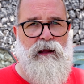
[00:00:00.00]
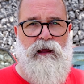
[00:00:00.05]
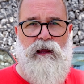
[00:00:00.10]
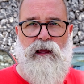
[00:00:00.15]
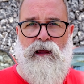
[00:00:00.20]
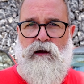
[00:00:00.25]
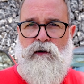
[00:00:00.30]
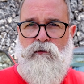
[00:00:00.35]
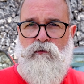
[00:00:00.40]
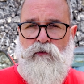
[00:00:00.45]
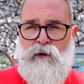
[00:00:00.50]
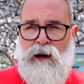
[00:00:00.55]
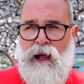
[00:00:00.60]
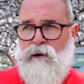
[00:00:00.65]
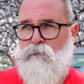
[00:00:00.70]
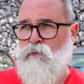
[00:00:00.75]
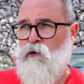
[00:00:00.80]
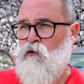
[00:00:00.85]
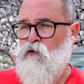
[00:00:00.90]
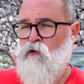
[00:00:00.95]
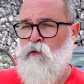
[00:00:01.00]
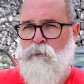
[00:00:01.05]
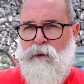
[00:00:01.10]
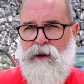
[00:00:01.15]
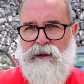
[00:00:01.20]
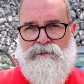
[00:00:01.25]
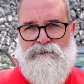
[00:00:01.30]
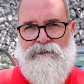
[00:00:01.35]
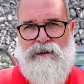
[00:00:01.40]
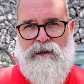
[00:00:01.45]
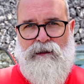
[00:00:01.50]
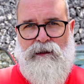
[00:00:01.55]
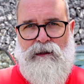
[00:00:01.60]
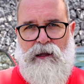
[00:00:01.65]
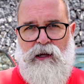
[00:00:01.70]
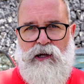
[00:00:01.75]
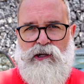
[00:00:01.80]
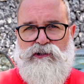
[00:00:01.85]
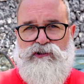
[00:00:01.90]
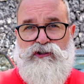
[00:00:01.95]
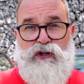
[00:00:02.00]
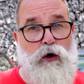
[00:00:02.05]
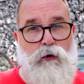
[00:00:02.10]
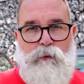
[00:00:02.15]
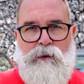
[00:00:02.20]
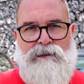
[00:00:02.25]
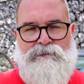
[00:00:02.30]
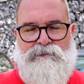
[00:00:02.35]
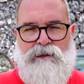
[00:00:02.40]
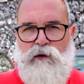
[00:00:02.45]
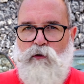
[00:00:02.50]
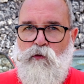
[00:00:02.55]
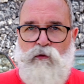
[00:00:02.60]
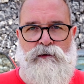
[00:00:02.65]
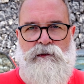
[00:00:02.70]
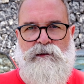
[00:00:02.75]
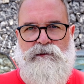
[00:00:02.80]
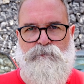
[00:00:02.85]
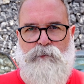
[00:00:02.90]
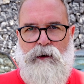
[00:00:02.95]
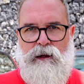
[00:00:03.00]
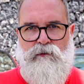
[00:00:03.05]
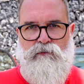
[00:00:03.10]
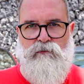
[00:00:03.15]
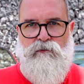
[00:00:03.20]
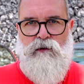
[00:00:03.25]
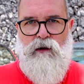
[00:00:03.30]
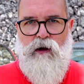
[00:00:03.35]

eh, un árbol, un paisaje, solo va a hacer un disparo.